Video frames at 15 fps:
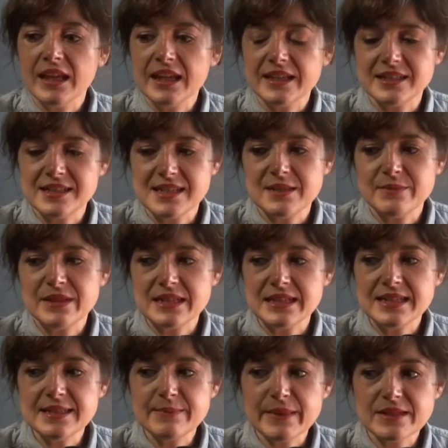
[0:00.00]
et j'ai
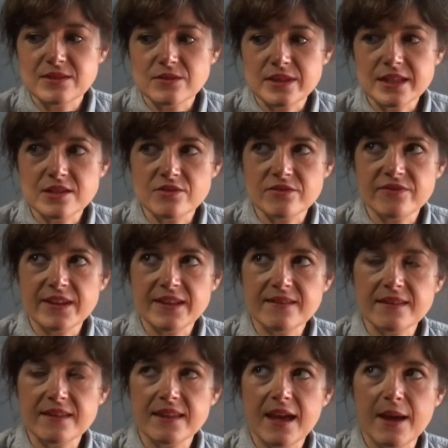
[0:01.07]
imaginé ce personnage en fait
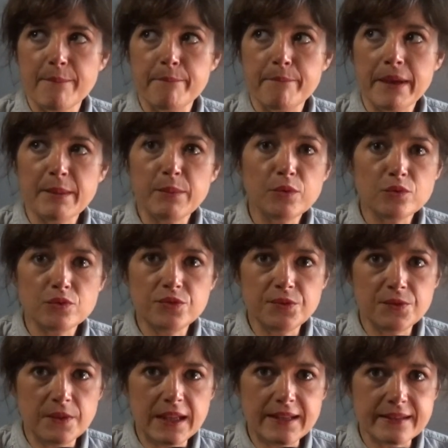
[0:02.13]
qui a pas beaucoup de
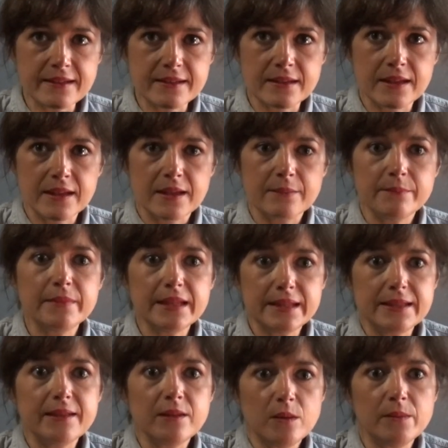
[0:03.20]
filtres mais
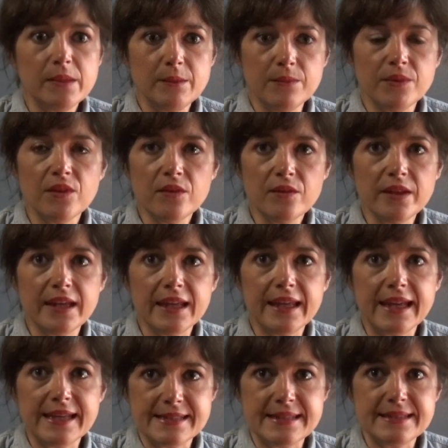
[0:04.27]
qui en même temps est
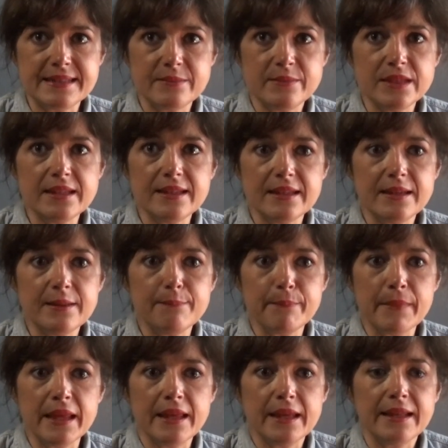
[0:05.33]
assez timide
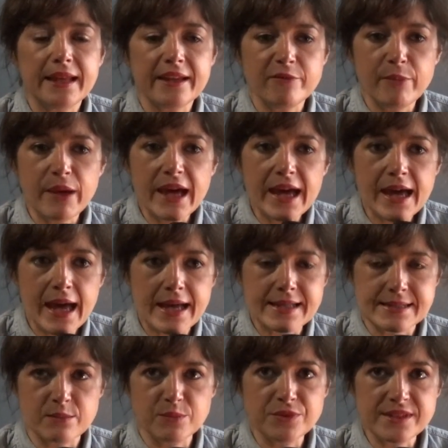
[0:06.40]
et, n'arrive pas à
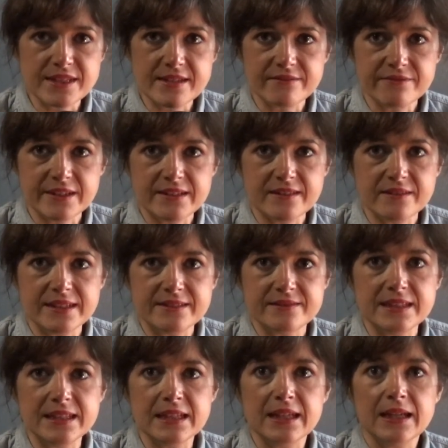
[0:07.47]
s'imposer en fait dans la
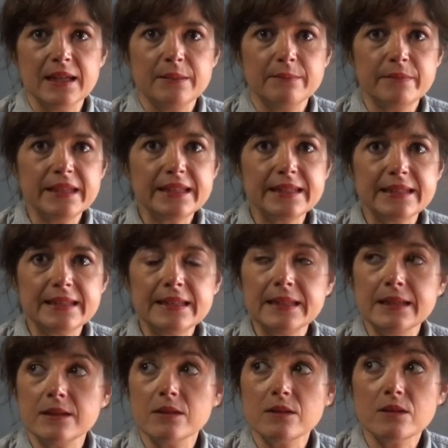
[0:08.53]
vie, mais
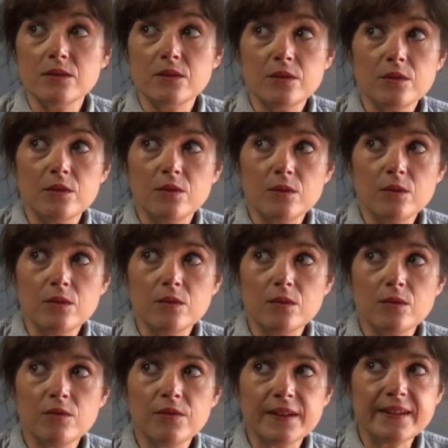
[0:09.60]
qui
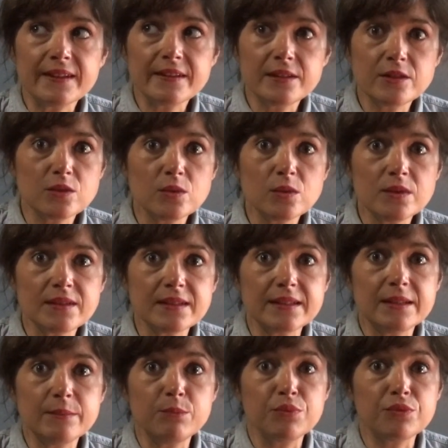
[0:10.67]
va dire des choses
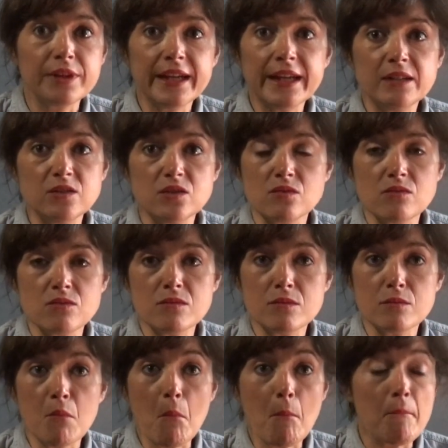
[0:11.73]
qui pour elle
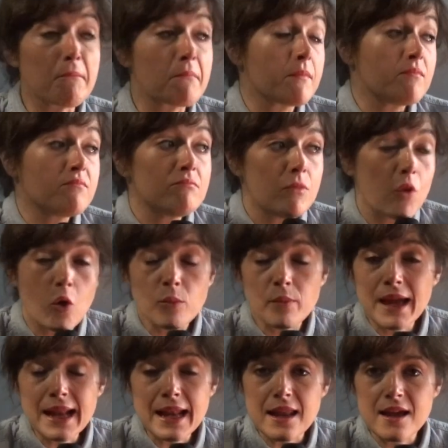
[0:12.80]
sont
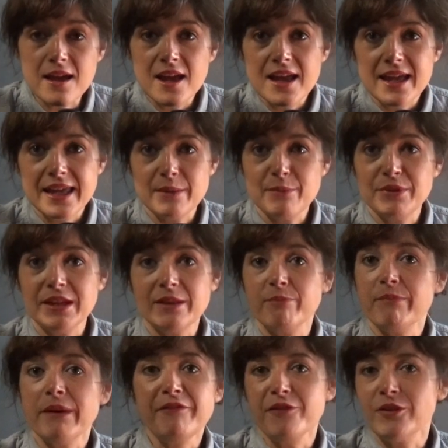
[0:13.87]
normales et peut-être
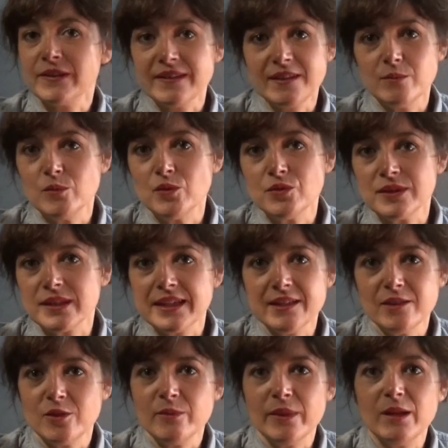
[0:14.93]
pas forcément très
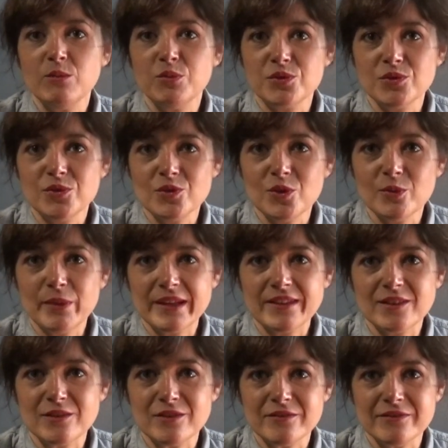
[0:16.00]
normales pour d'autres
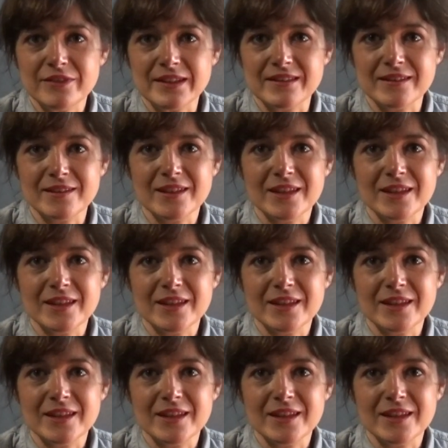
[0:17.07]
personnes en fait.